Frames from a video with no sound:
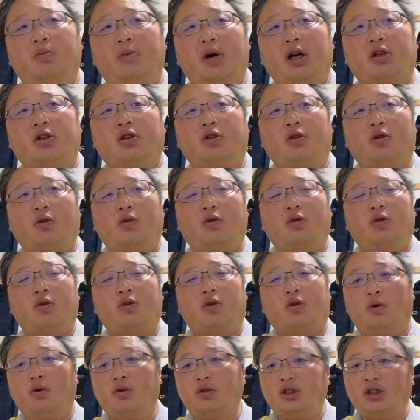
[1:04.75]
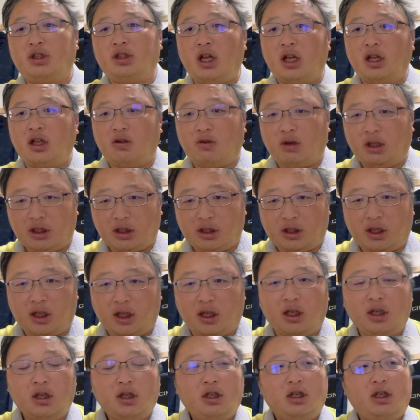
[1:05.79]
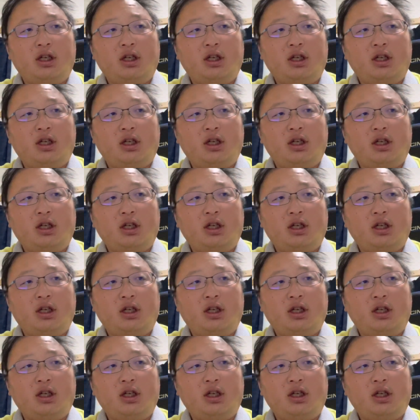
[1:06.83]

まあ、今日、今日時点ではですね、